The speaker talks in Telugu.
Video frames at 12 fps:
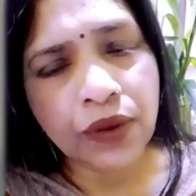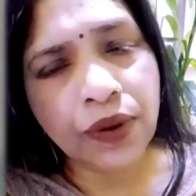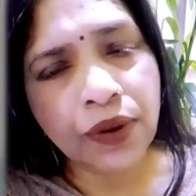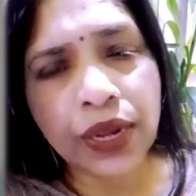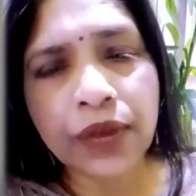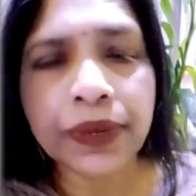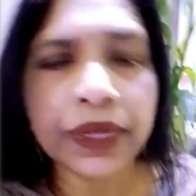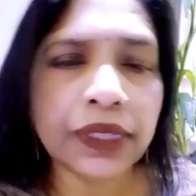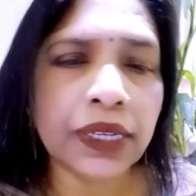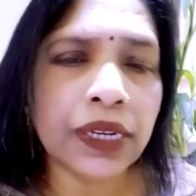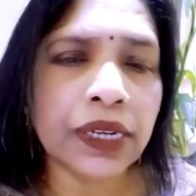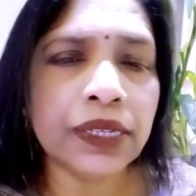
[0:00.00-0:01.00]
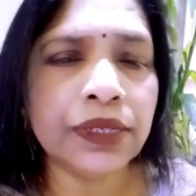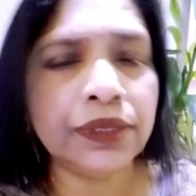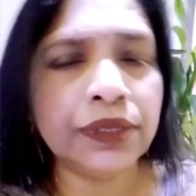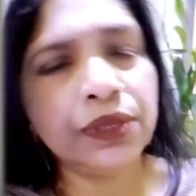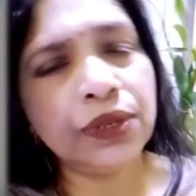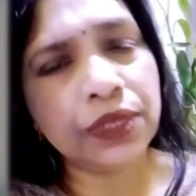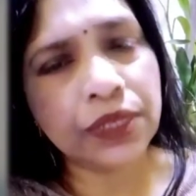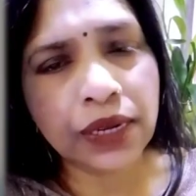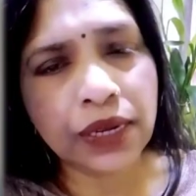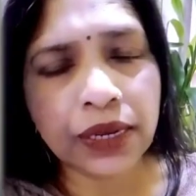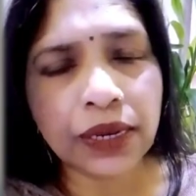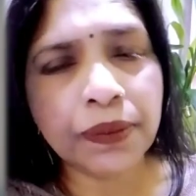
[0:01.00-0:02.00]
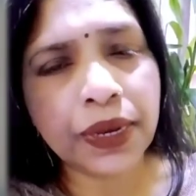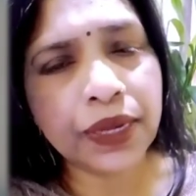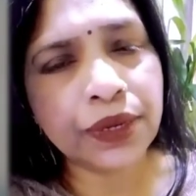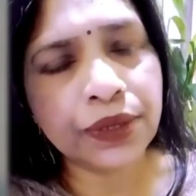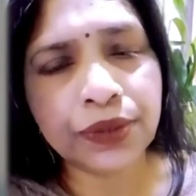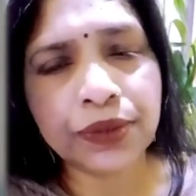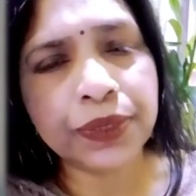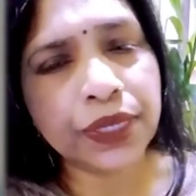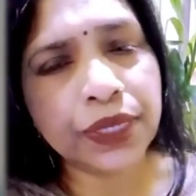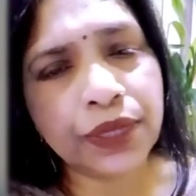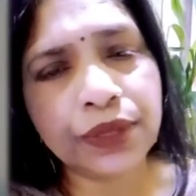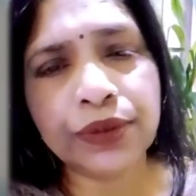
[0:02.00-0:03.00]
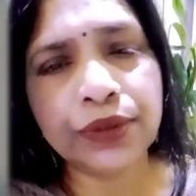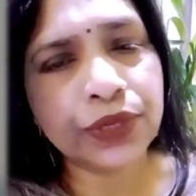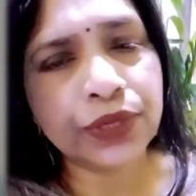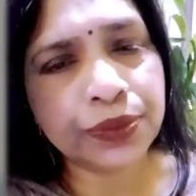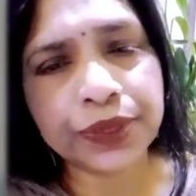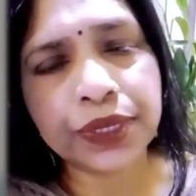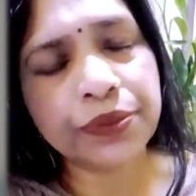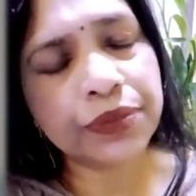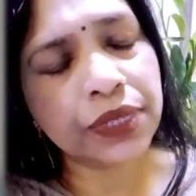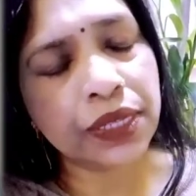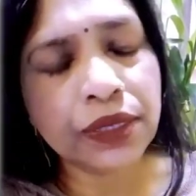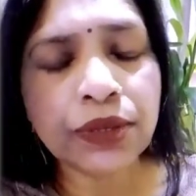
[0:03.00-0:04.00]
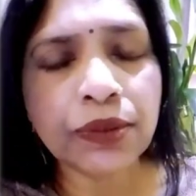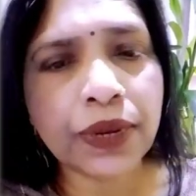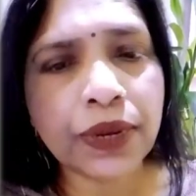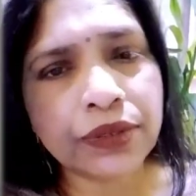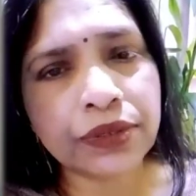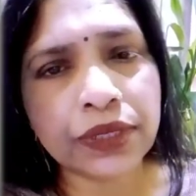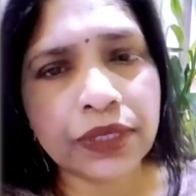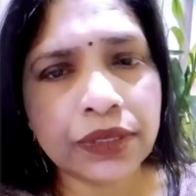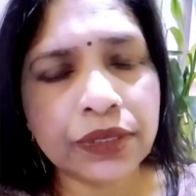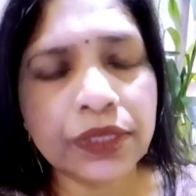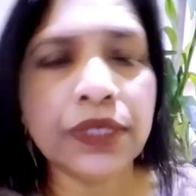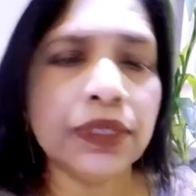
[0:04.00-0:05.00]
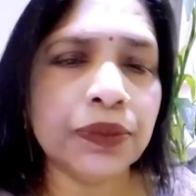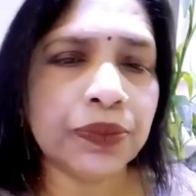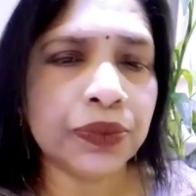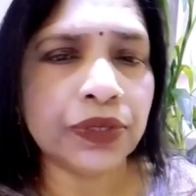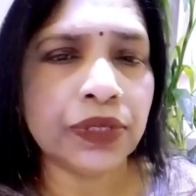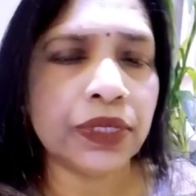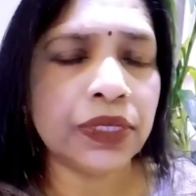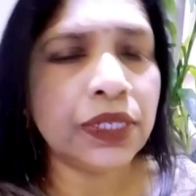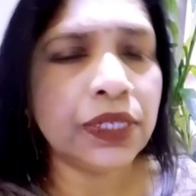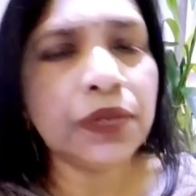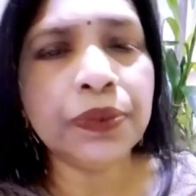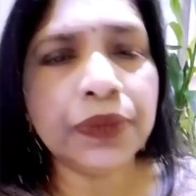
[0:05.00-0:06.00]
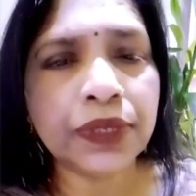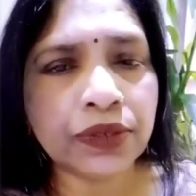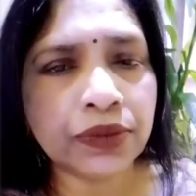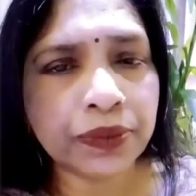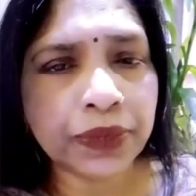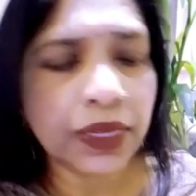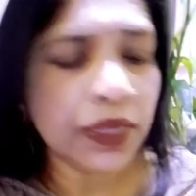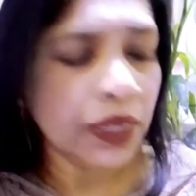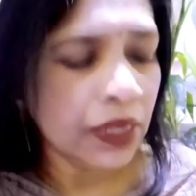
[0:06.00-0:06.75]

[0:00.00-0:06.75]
వాడేమో అంత లెక్కలో తిరుగుతాడు అంత లెక్కలో భార్యతో బిడ్డలతో సంసారంతో అందరితో బాగుంటాడు నీదే పోయింది చెడిపోయినావమ్మా